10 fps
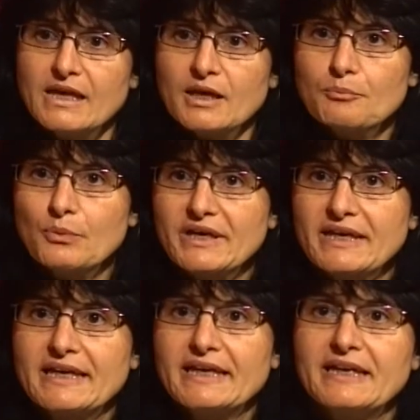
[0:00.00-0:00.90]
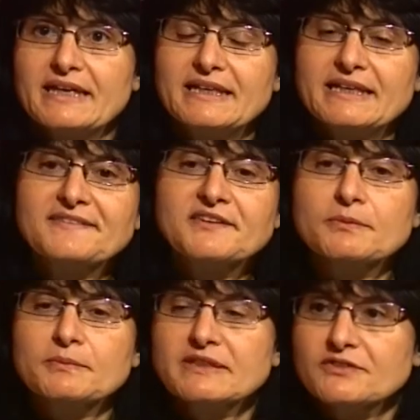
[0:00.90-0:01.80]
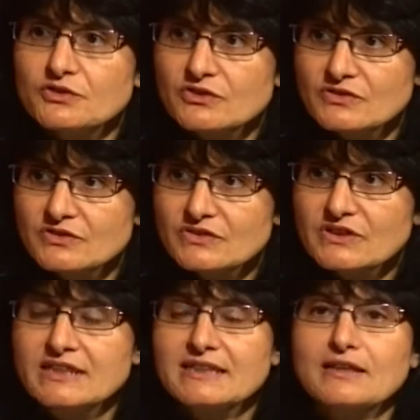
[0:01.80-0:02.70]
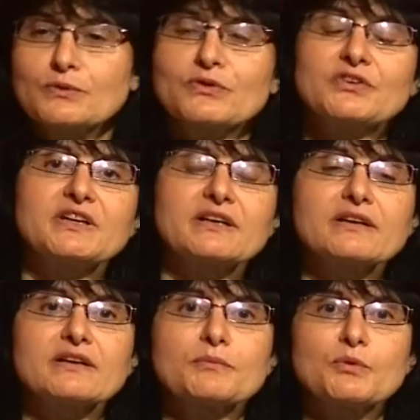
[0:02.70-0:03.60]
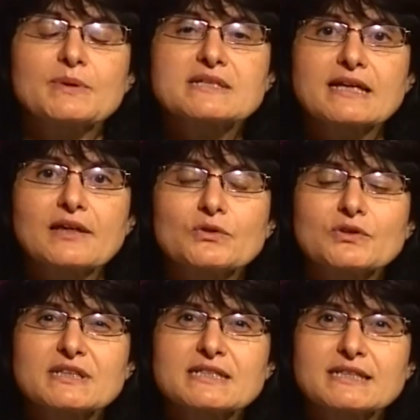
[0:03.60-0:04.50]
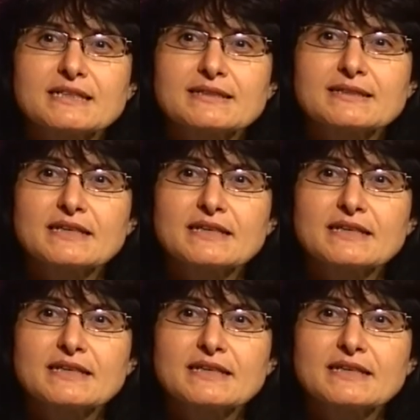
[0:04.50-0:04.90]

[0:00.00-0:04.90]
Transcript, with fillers: Pues en este momento, en Andalucía, hemos pasado de ser tres